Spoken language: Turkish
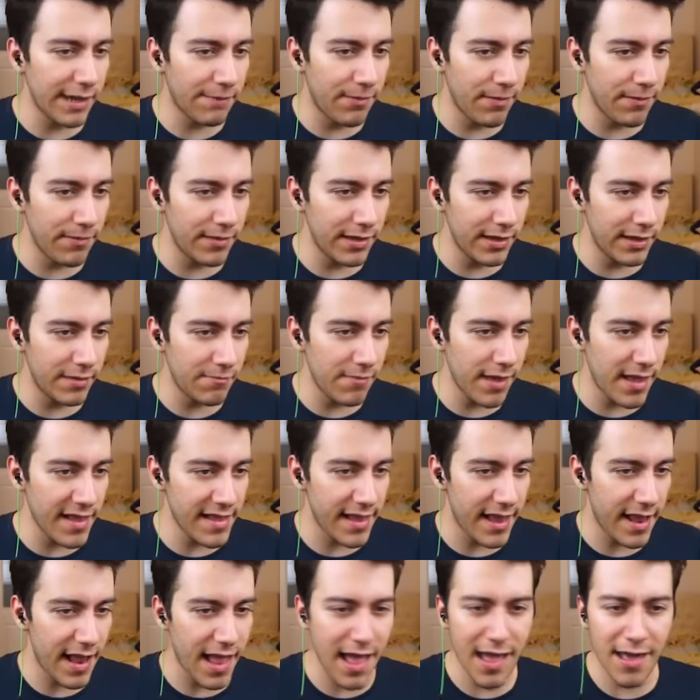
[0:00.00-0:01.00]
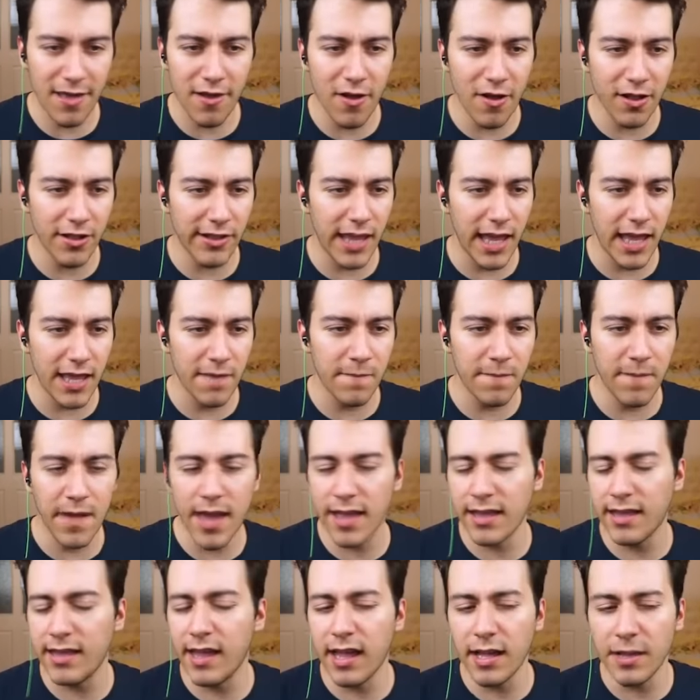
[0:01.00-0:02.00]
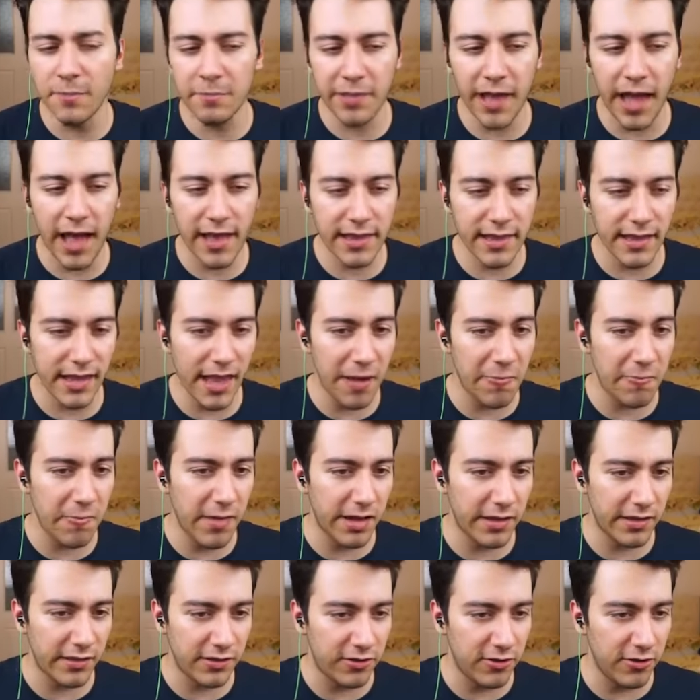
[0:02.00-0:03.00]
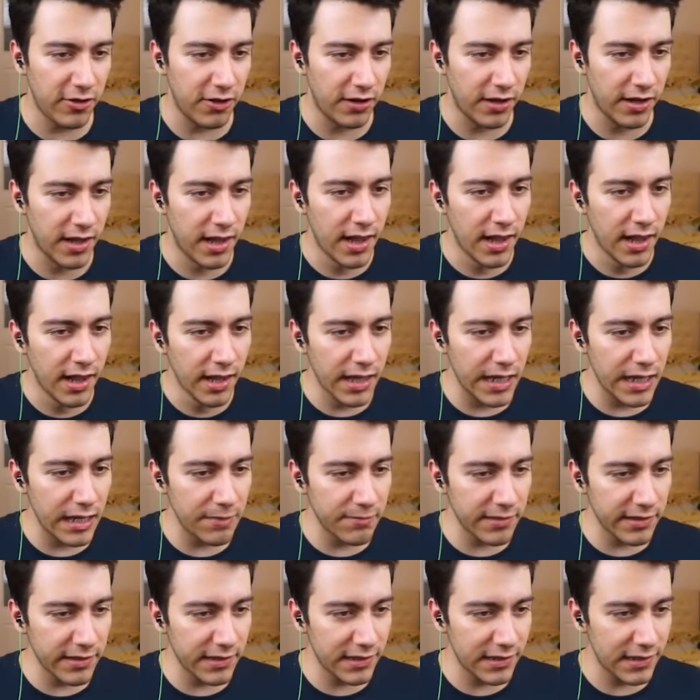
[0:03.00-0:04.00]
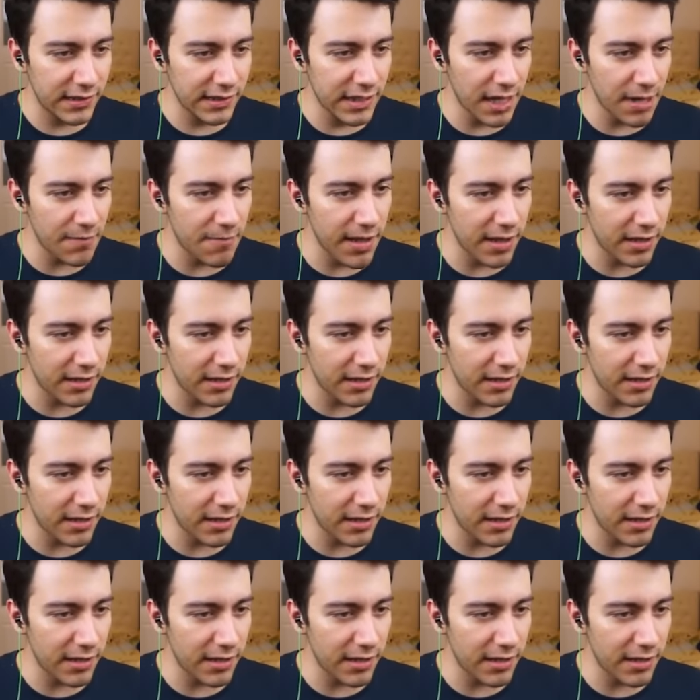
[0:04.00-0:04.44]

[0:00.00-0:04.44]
yapabilirim. Mesela yoldayım ve yanım tatil yapmak istiyorum. Kırmızı ışıkta